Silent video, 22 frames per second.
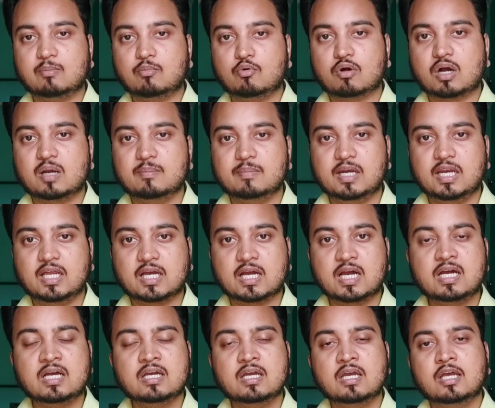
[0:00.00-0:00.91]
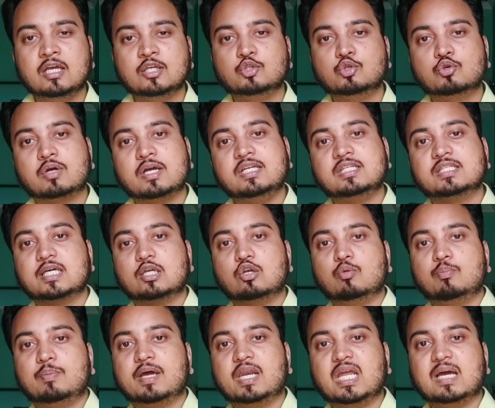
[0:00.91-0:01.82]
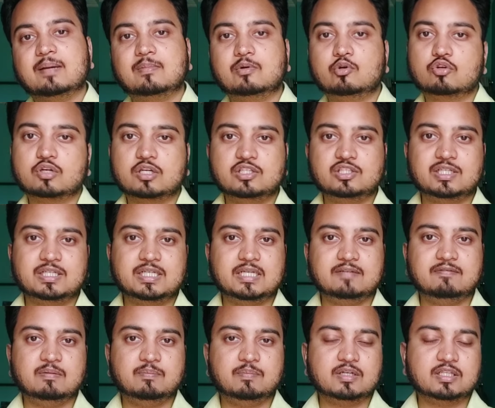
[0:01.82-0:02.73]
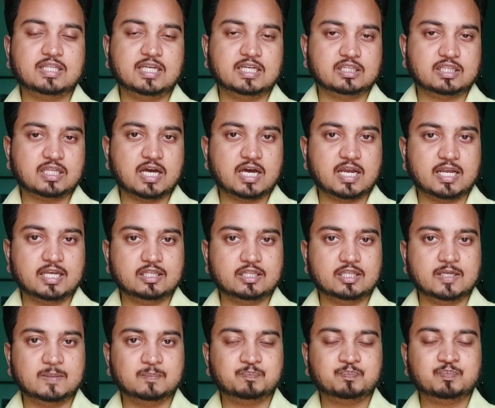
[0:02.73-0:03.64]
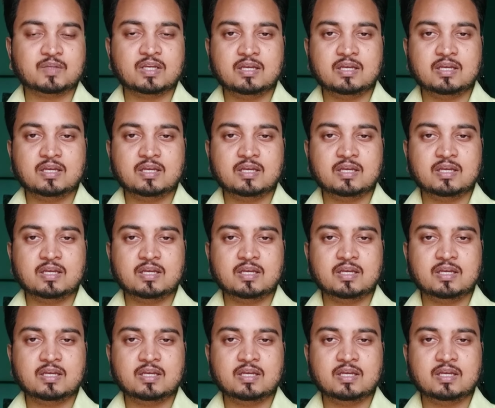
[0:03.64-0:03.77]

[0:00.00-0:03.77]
का मौका मिलेगा जो कई सालों पहले हम मनोरंजन टीवी पर देखते आ रहे थे